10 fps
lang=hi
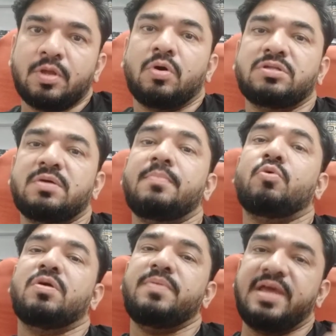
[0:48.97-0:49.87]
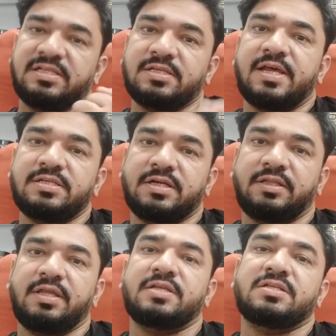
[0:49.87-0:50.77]
और जब हम कोई भी एक्सरसाइज
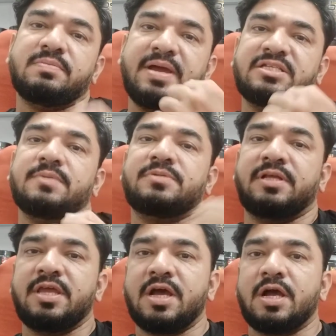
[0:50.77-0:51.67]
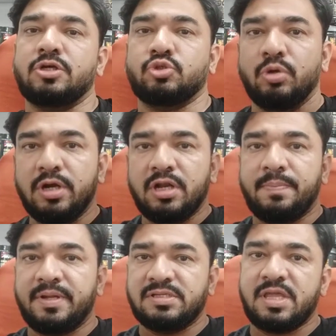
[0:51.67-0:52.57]
करते हैं जैसे बाइसेप्स किया शोल्डर
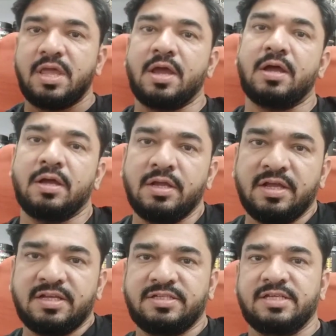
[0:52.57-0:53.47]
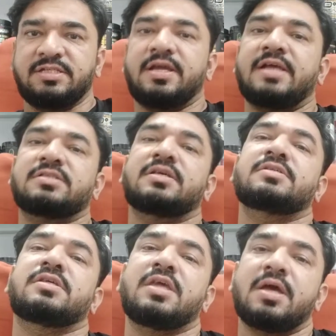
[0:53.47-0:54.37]
प्रेस किया चेस्ट का
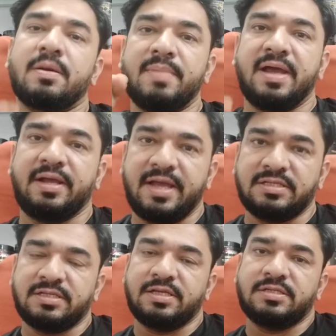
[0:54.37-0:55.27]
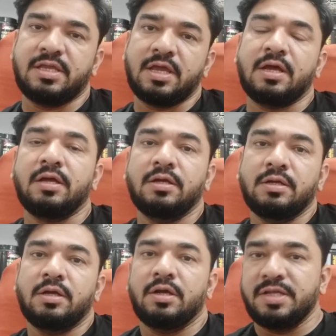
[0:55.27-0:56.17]
एक्सरसाइज किया बैक का एक्सरसाइज किया
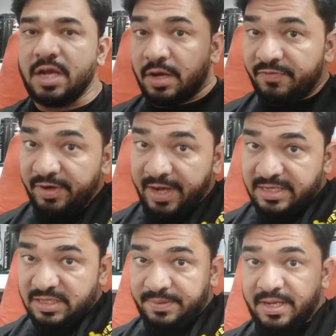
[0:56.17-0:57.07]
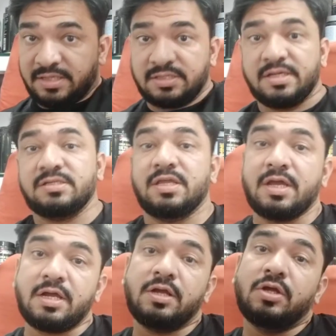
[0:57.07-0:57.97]
या फिर ट्राइसेप का एक्सरसाइज
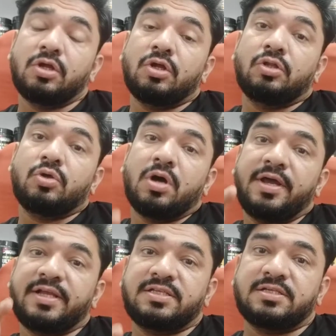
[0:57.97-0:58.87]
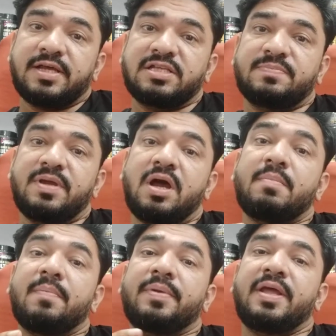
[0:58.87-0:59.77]
किया तो हर एक्सरसाइज में
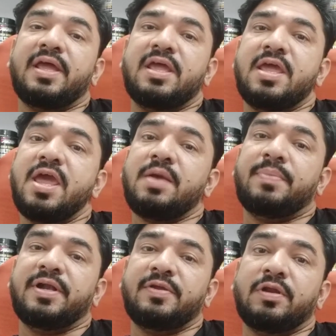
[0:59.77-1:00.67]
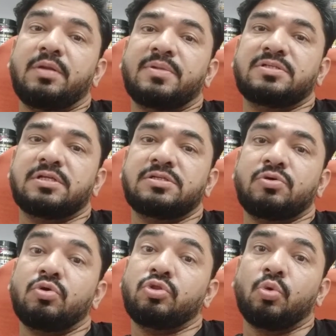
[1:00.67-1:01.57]
हम अपने एक पर्टिकुलर मसल्स
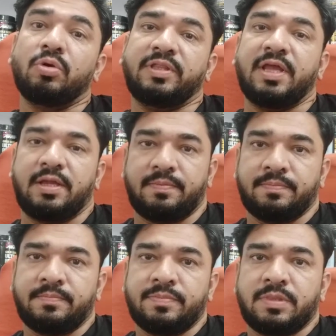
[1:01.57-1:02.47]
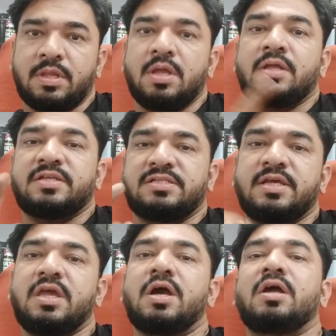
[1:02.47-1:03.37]
को तोड़ते हैं
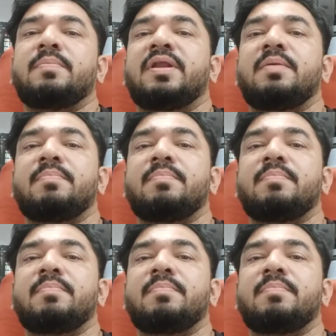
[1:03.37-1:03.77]
जैसे कि अगर मैंने